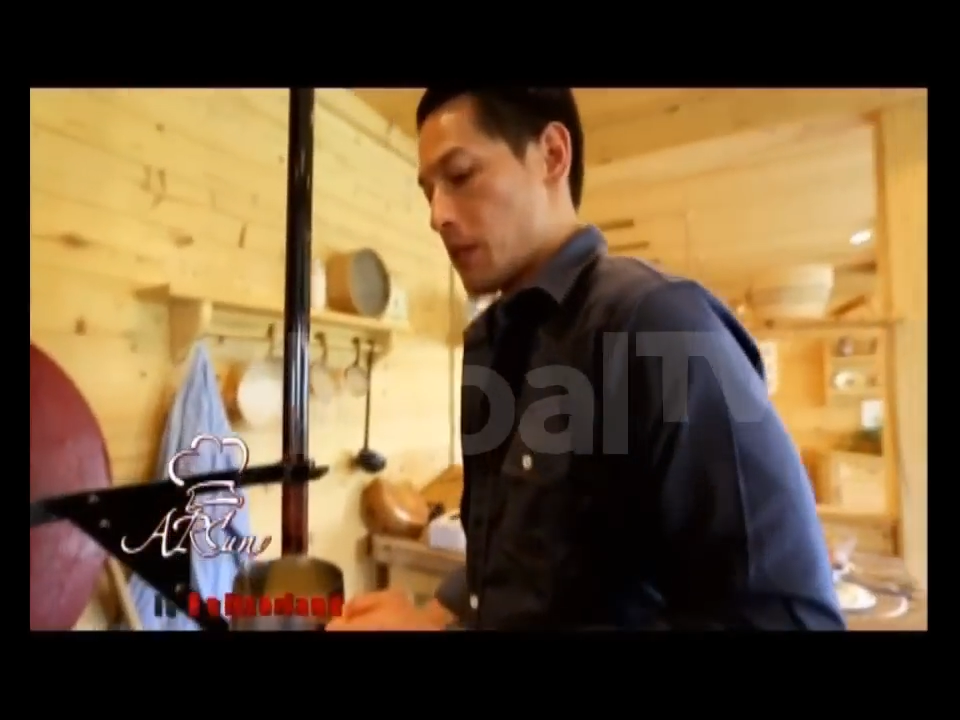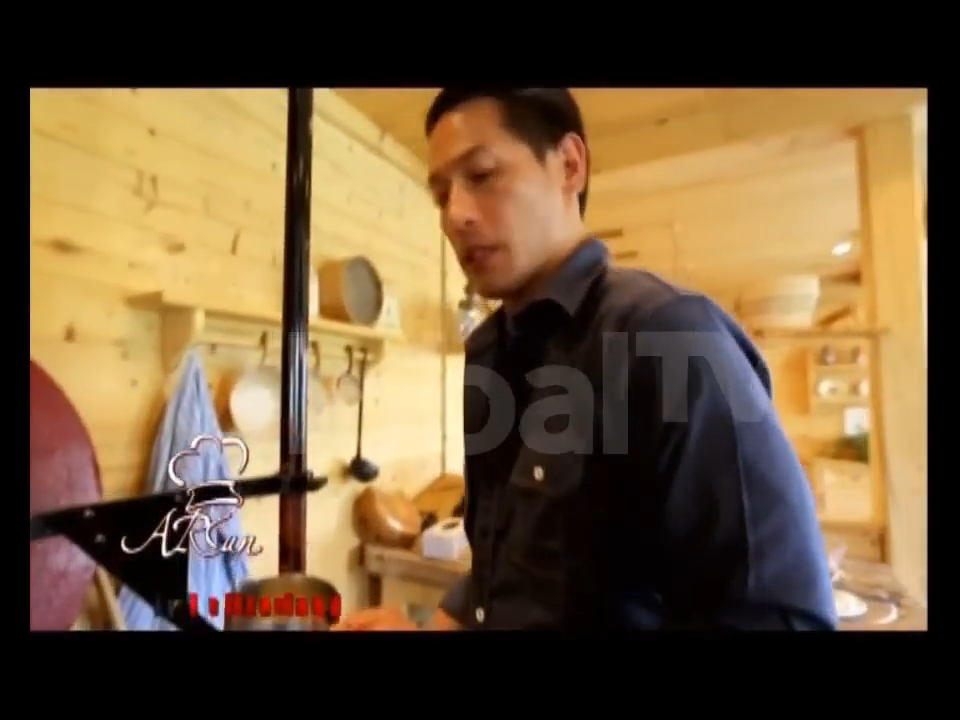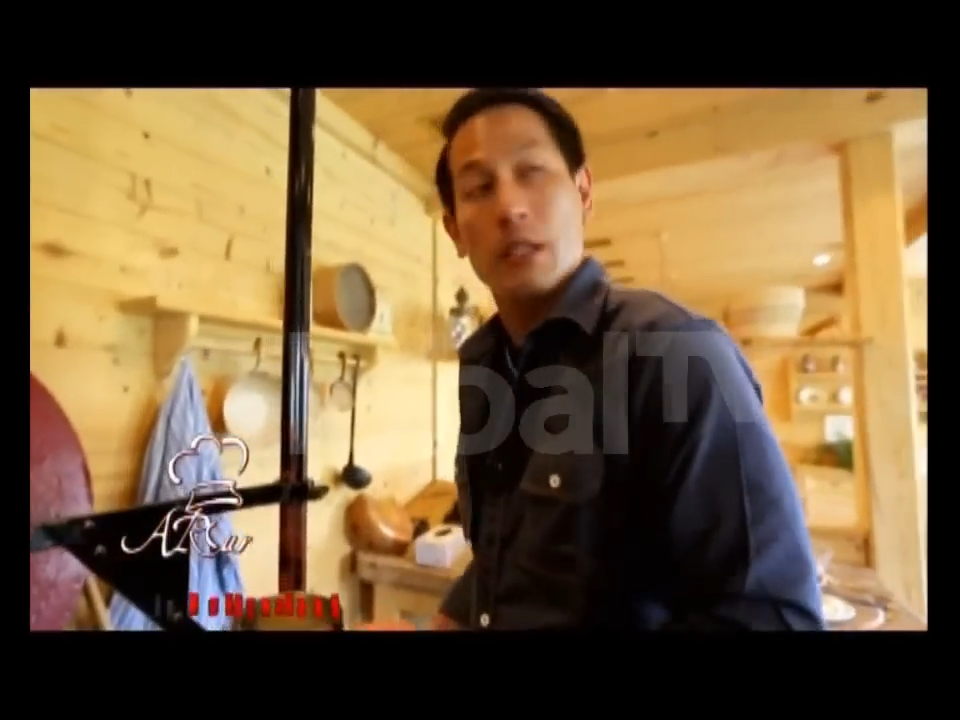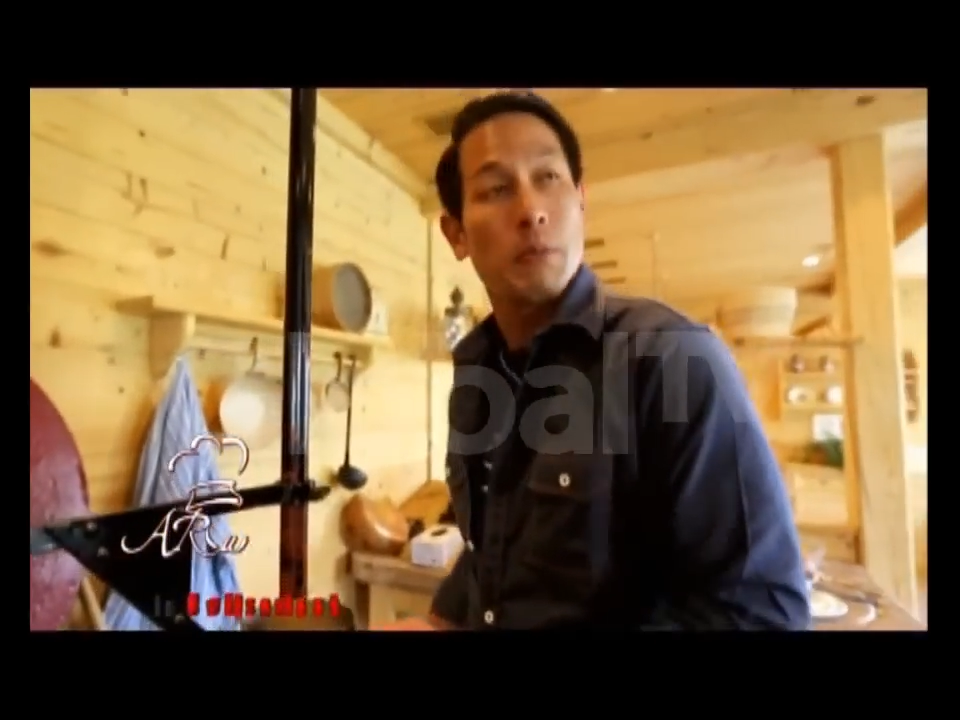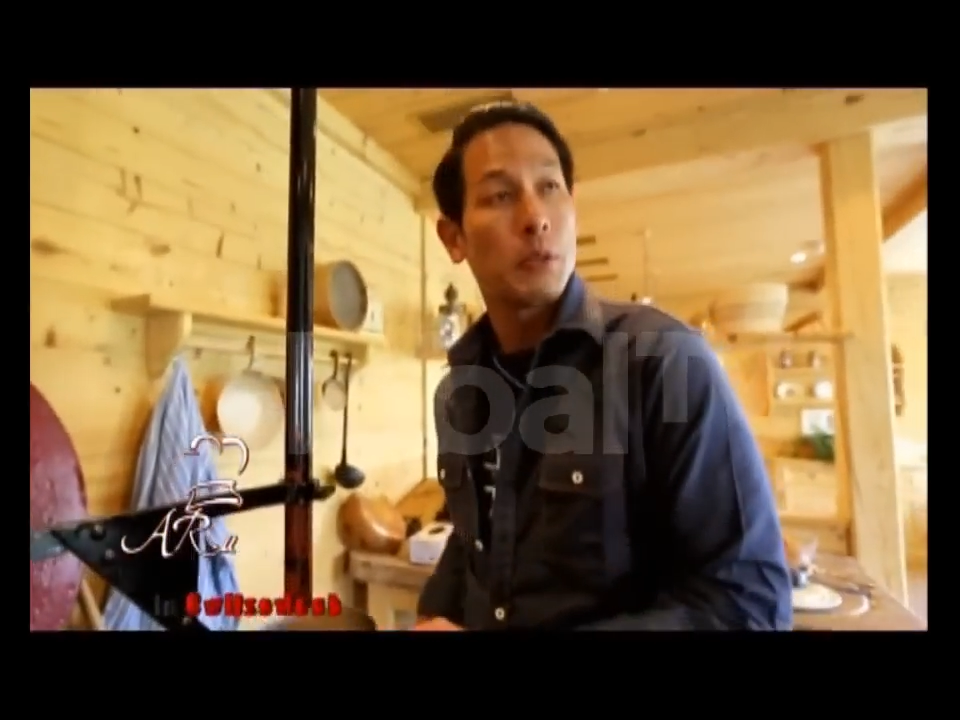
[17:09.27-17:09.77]
yang sudah
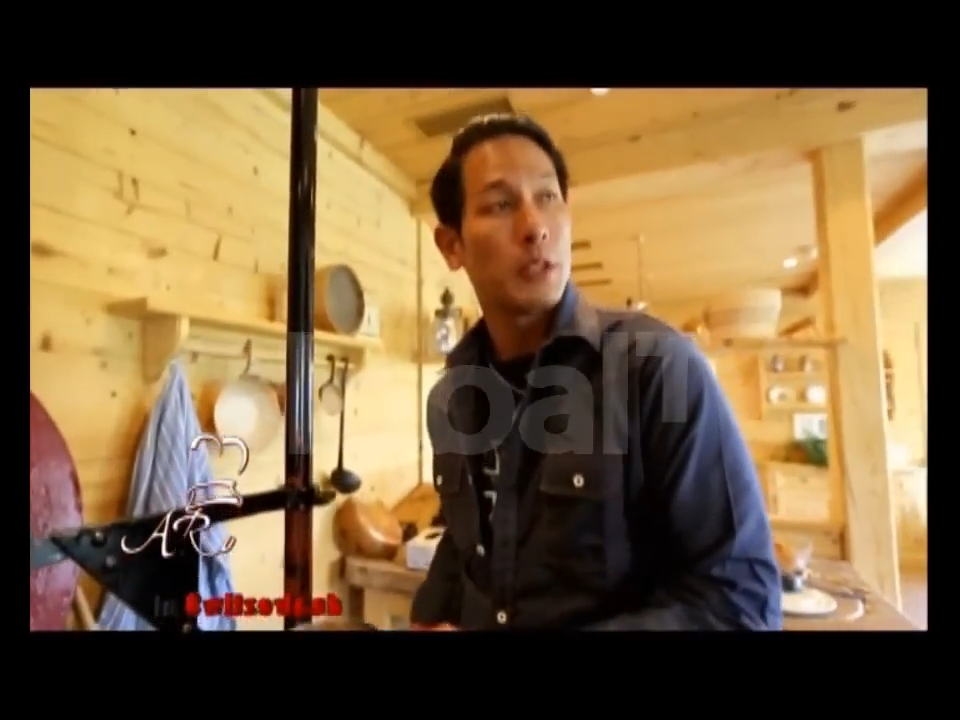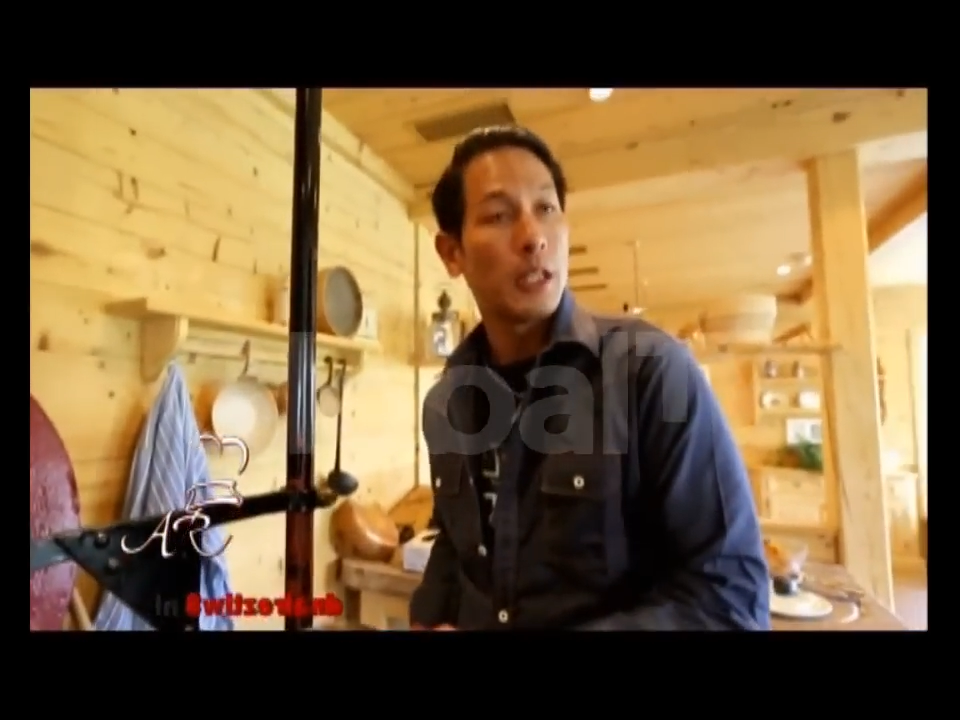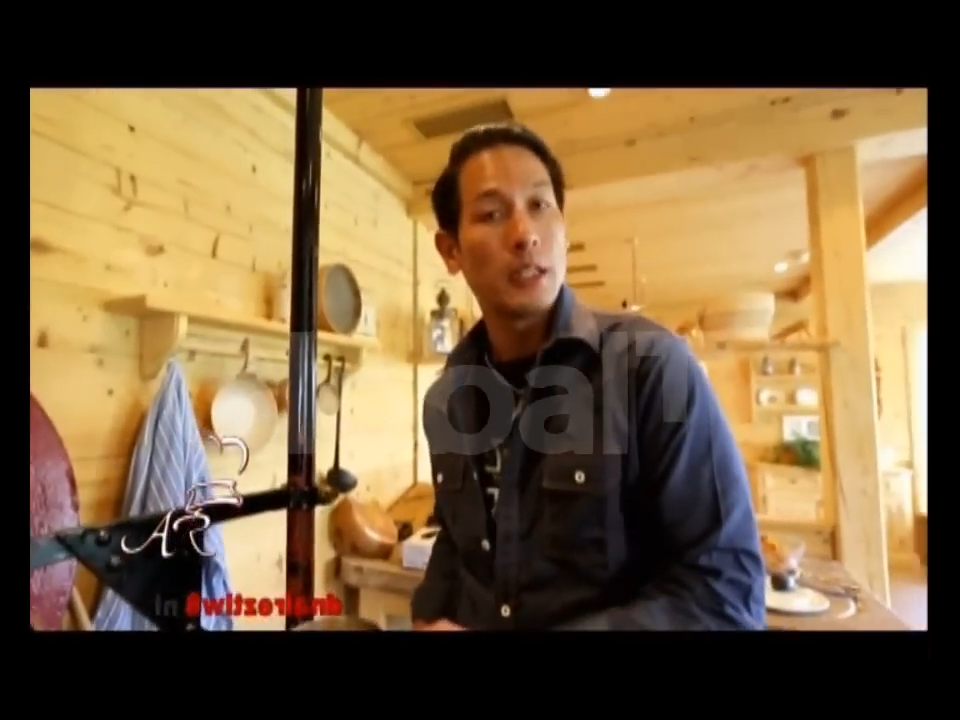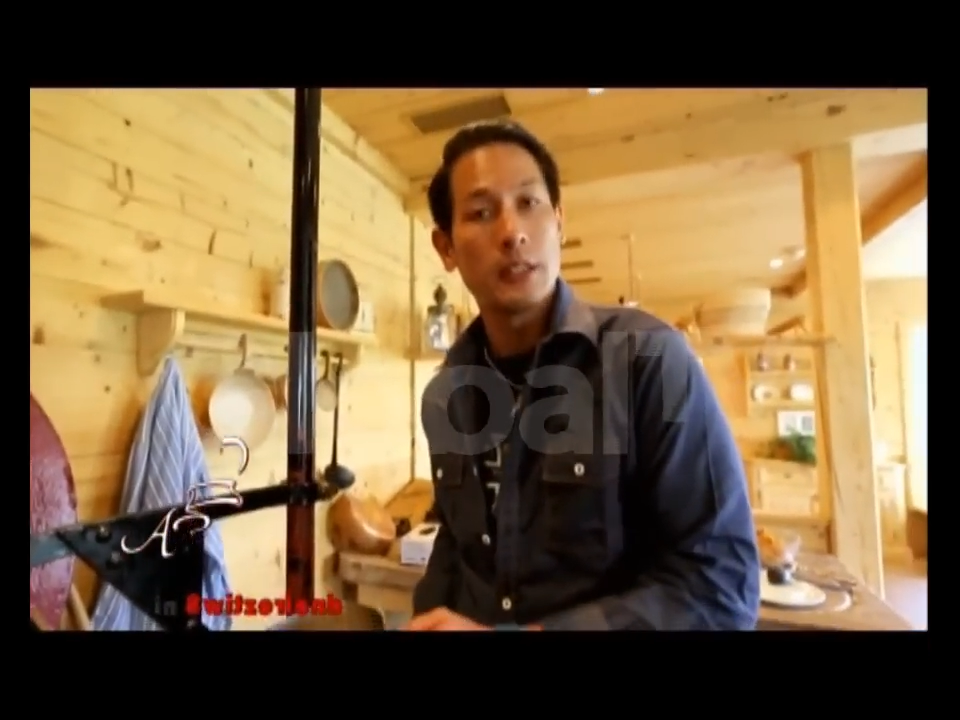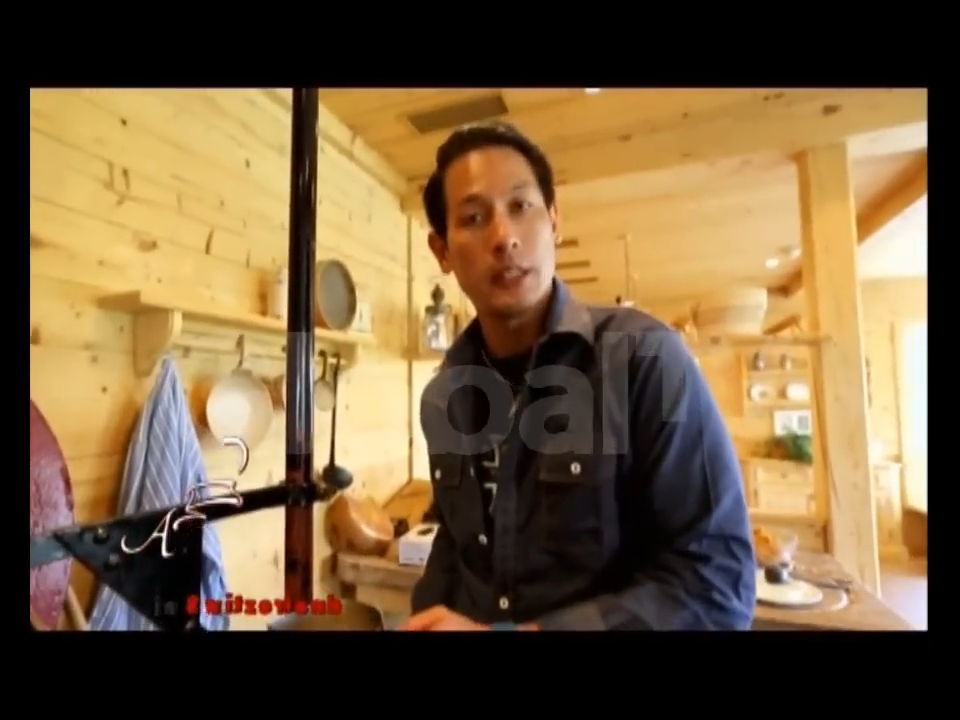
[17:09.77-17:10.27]
dicampur
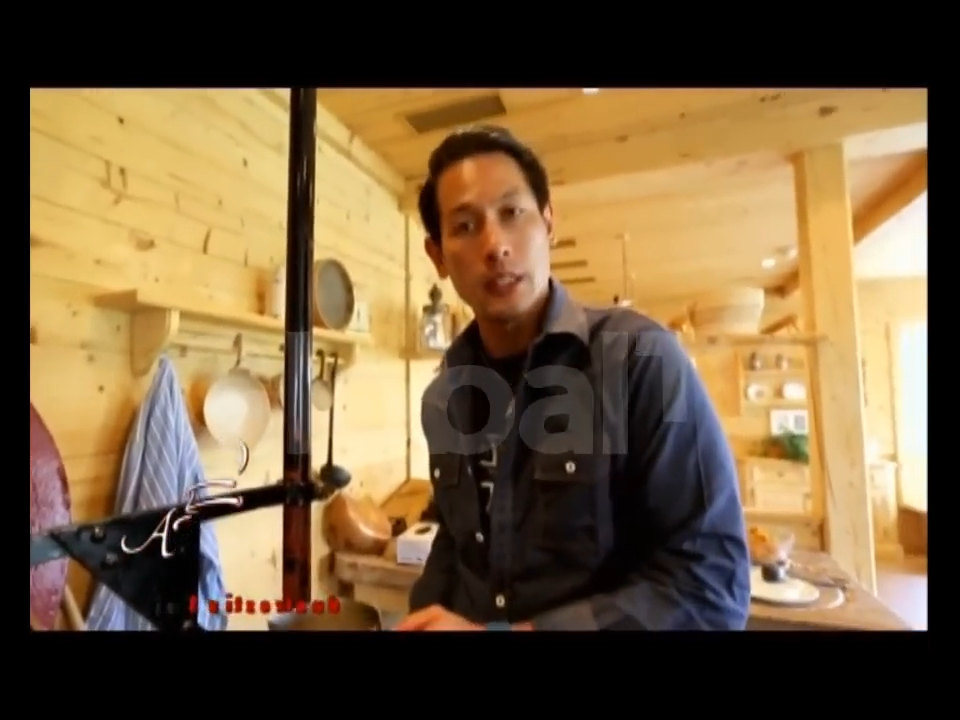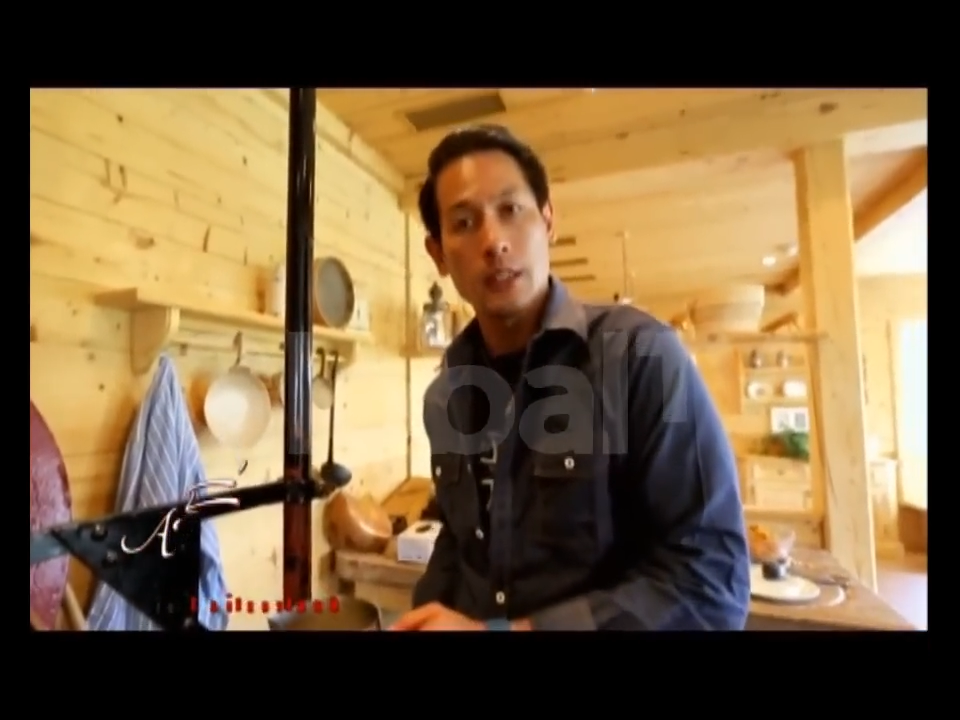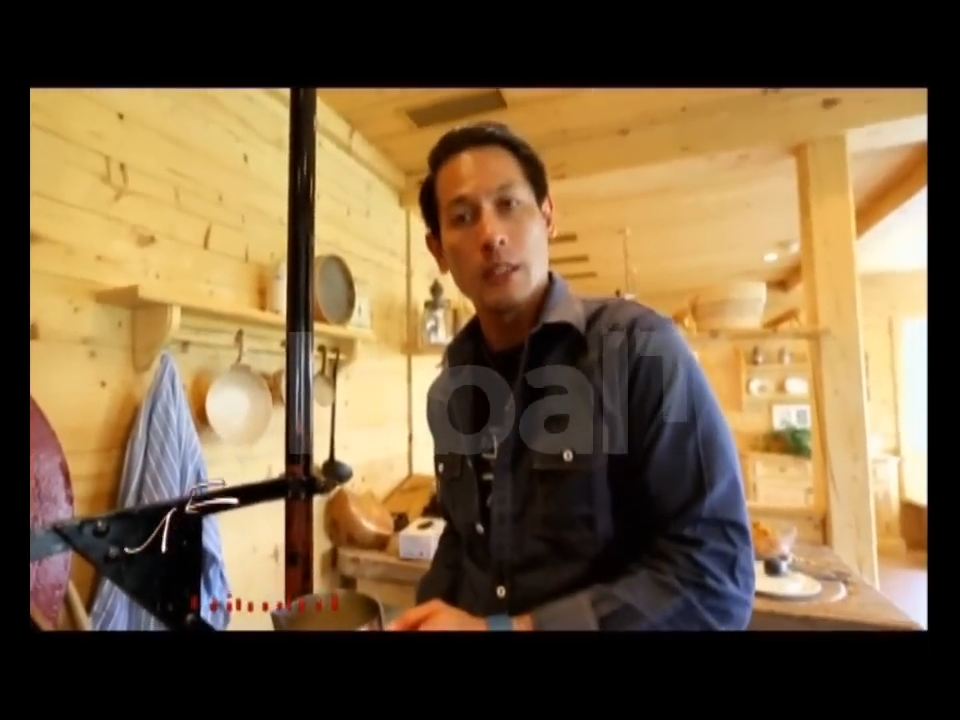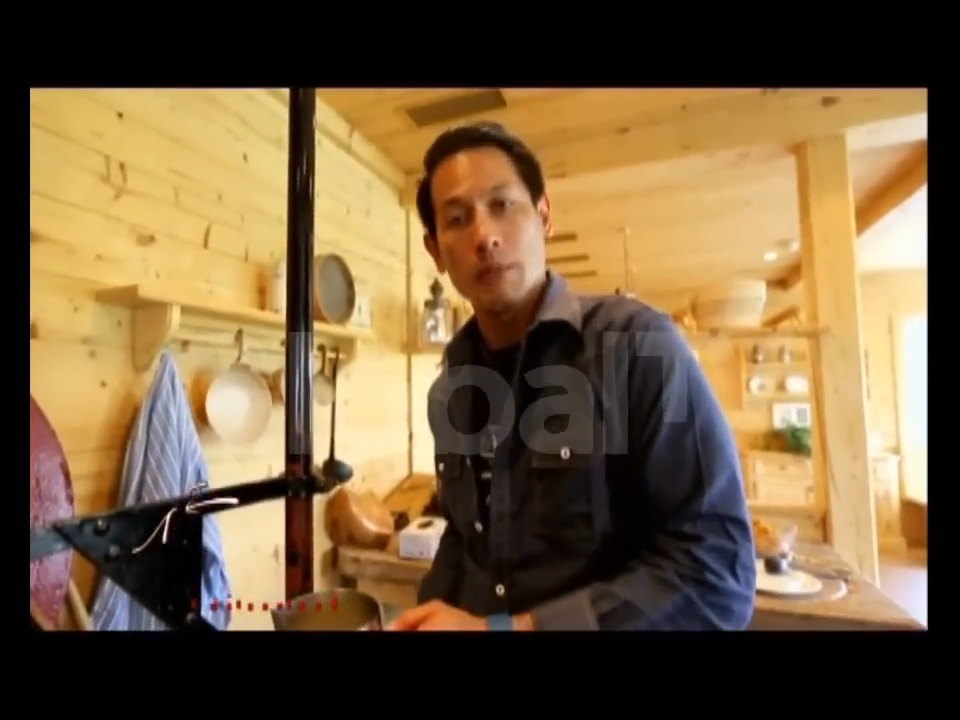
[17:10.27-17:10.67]
dengan cheese,